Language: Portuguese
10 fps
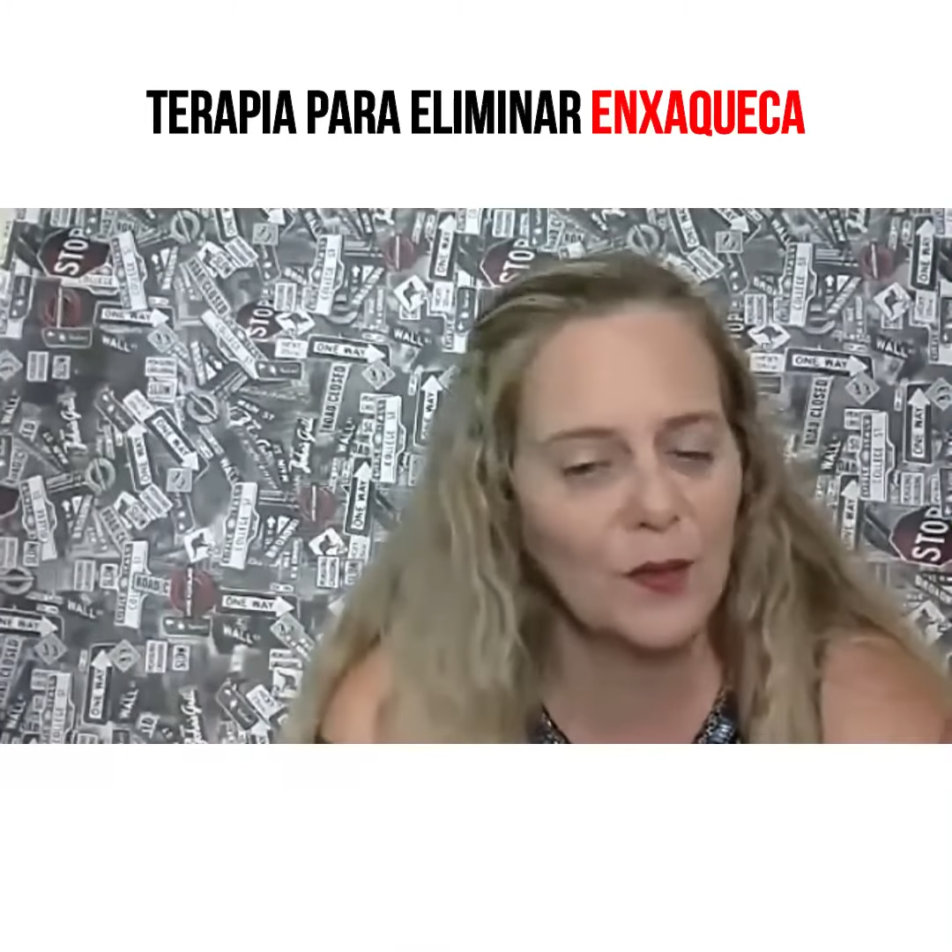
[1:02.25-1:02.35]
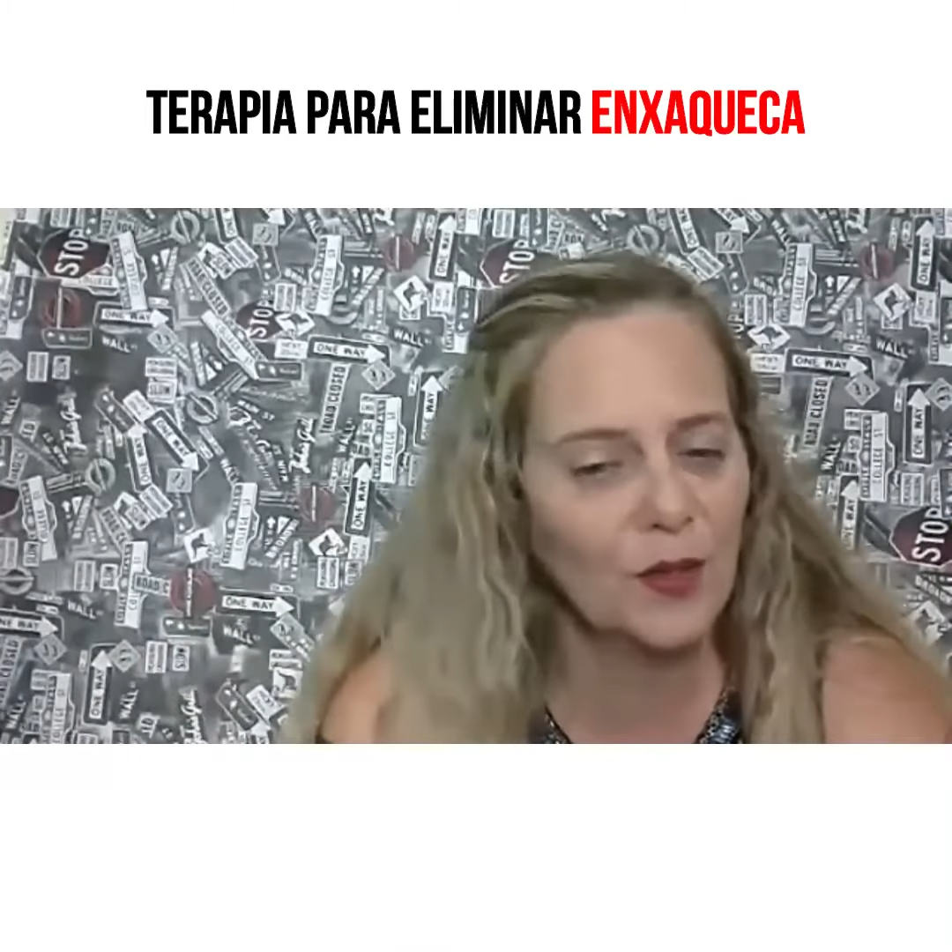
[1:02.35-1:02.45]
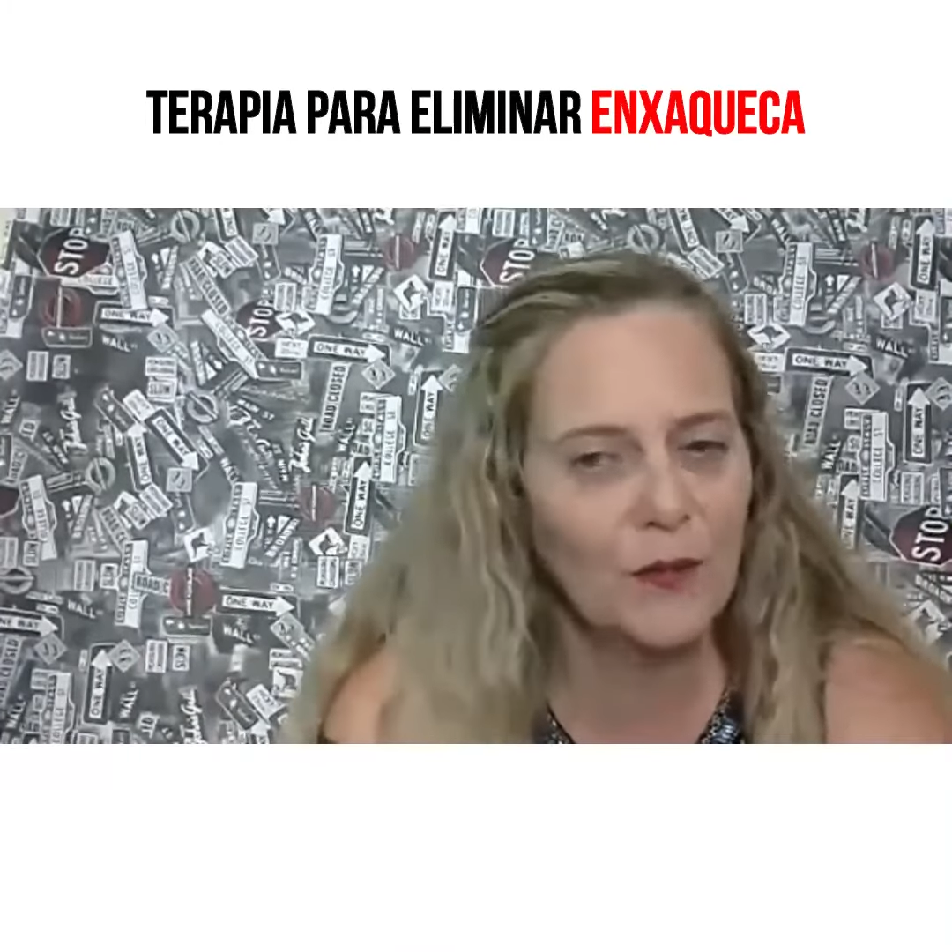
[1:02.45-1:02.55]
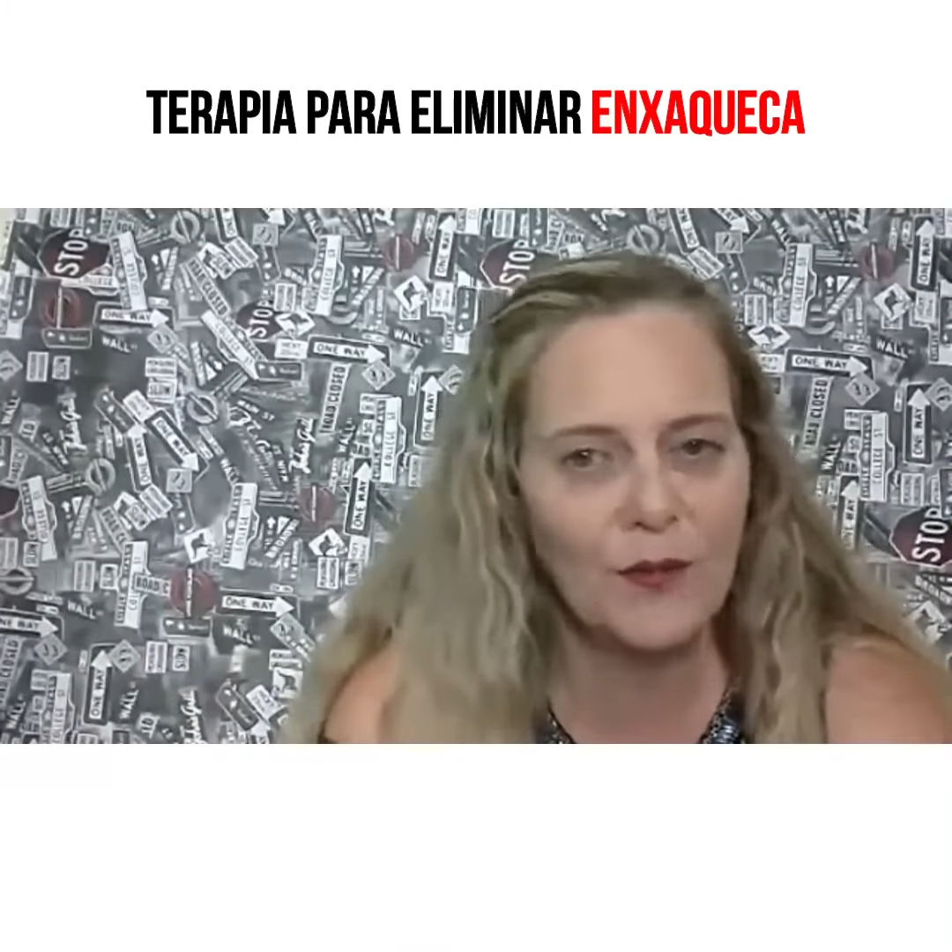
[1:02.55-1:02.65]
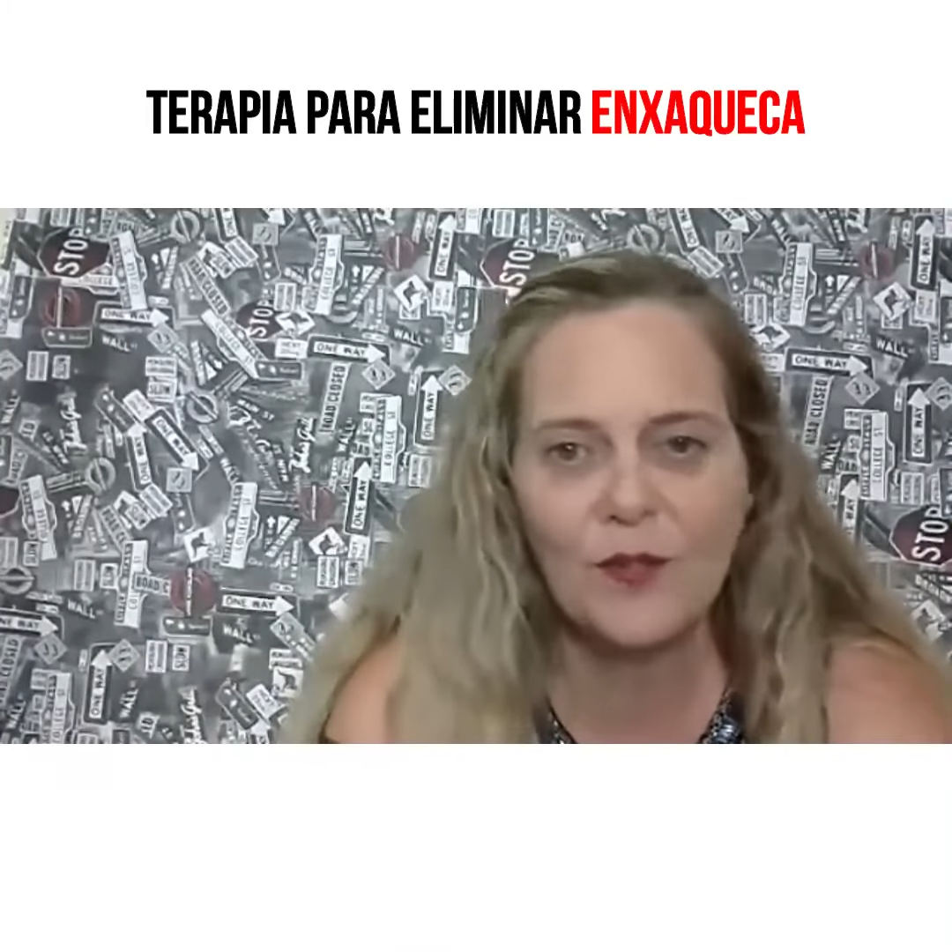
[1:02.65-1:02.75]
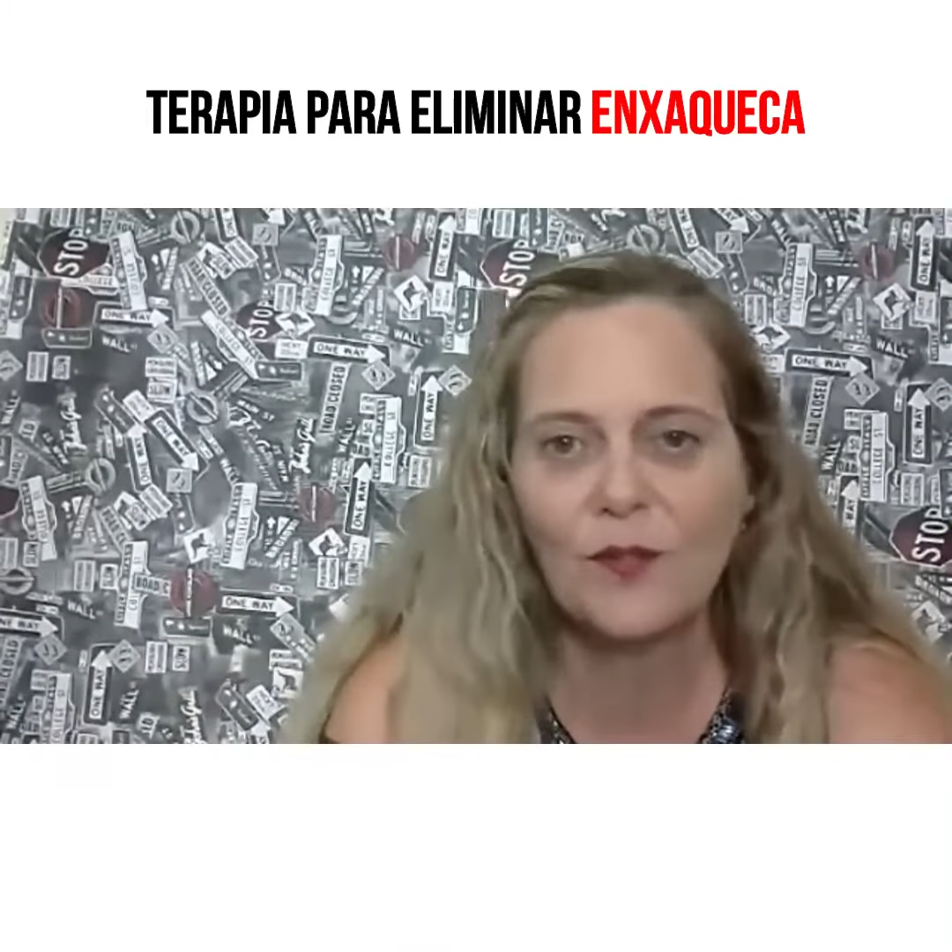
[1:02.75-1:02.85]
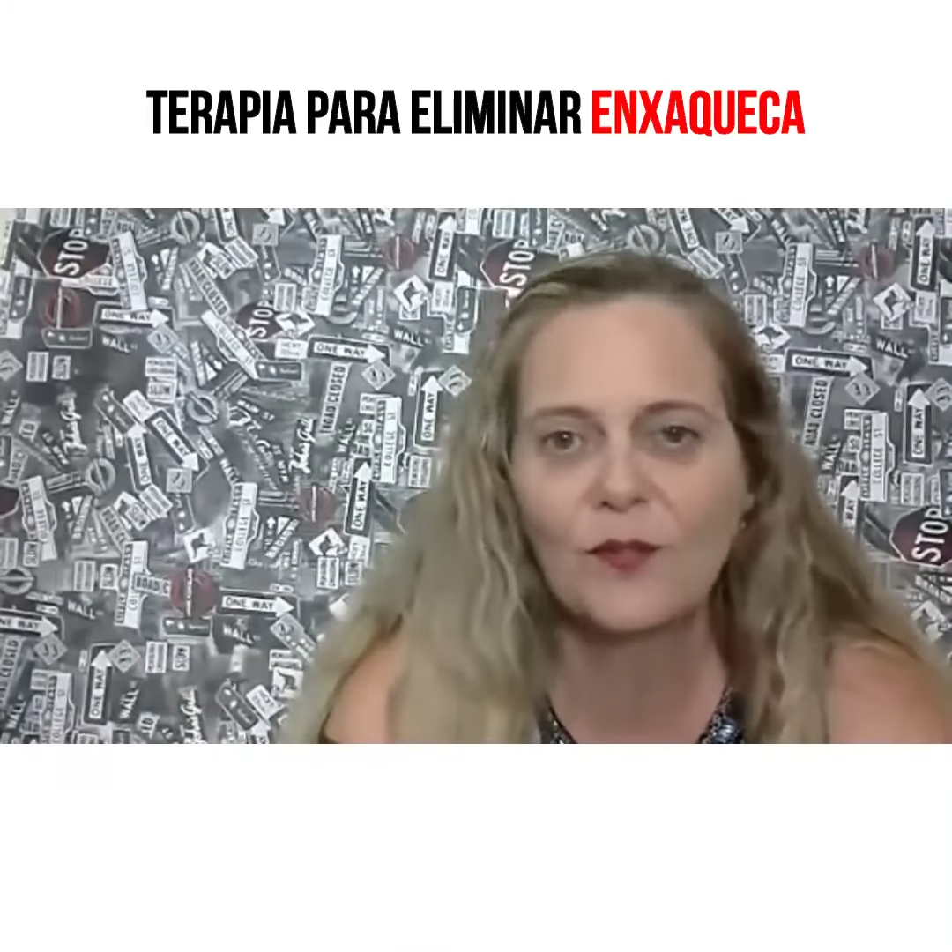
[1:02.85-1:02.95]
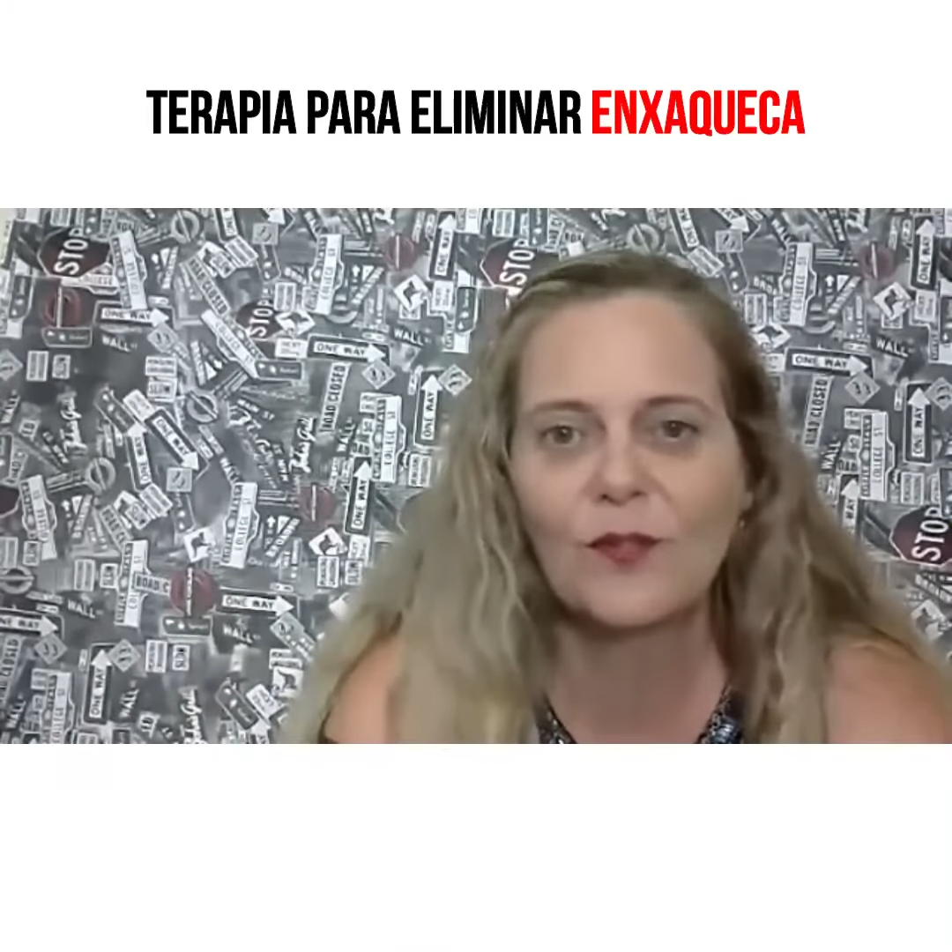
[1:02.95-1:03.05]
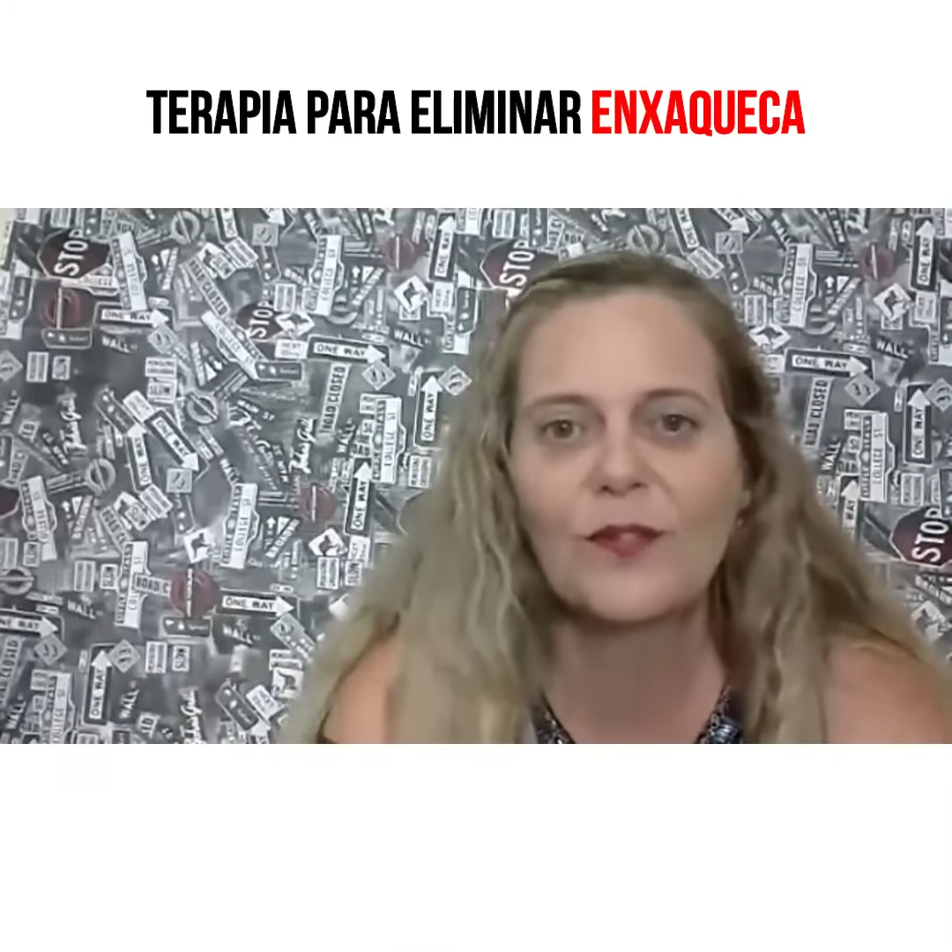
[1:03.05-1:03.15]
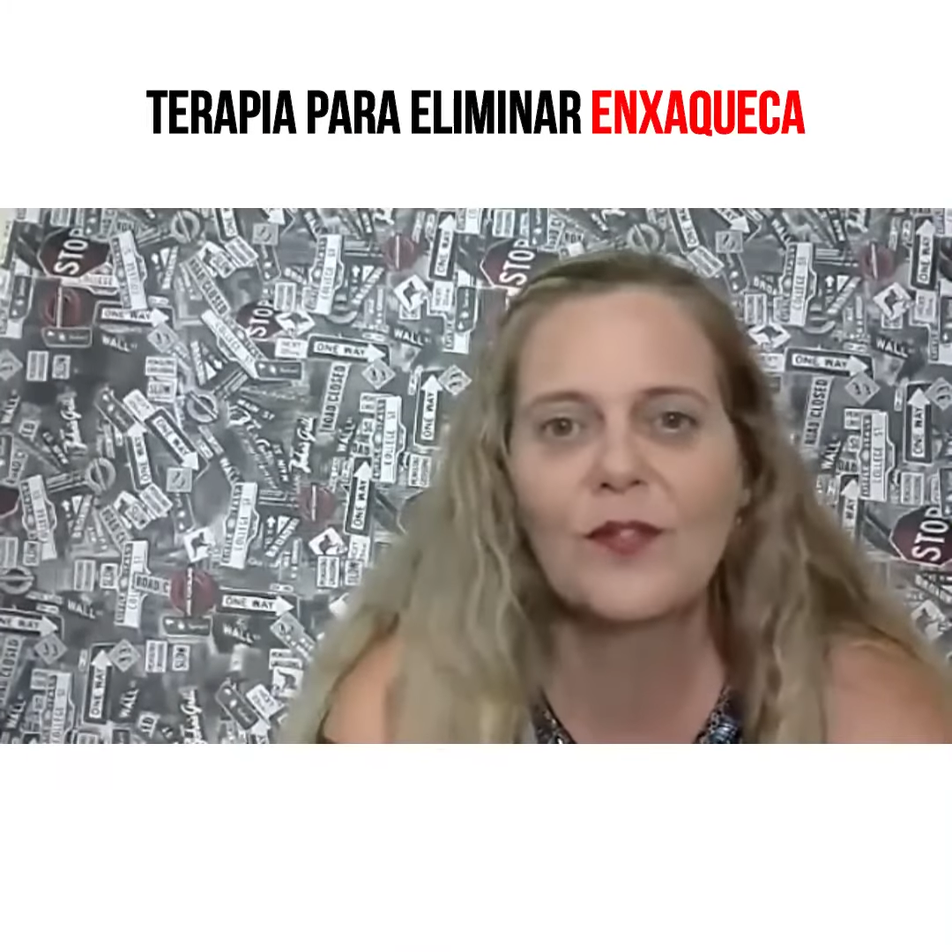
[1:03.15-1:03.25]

porque eu vi a estrutura